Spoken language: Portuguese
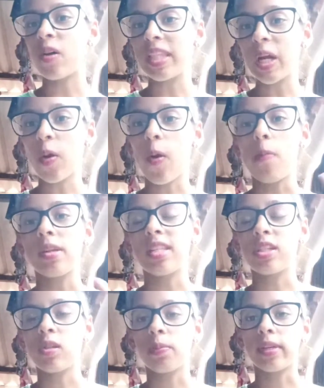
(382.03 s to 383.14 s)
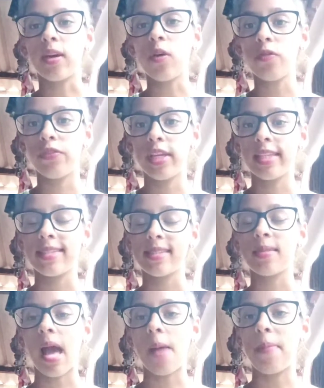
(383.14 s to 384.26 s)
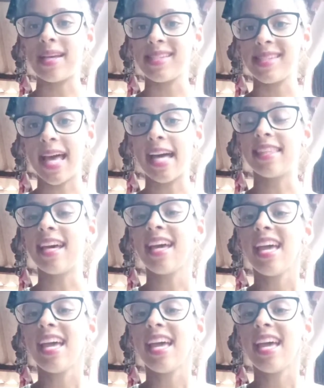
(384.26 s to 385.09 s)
outra compra da Shopee que eu fiz, a passada,